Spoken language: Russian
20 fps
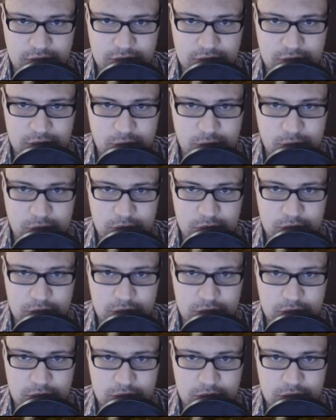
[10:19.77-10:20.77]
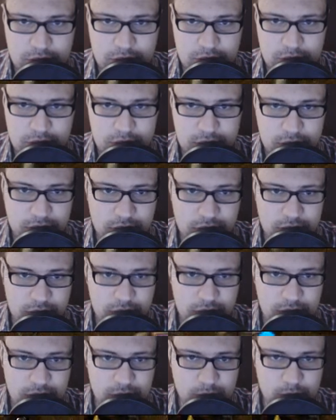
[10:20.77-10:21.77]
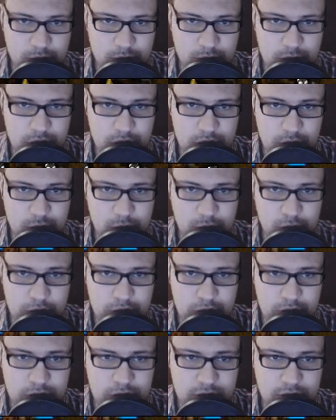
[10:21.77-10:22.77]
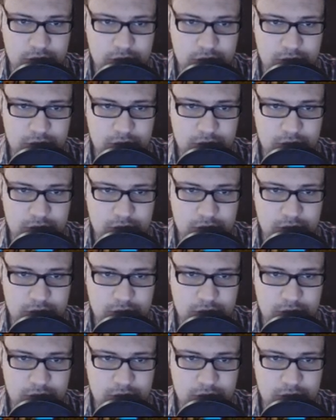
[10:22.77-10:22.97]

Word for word: Не понял. Не... А, понял.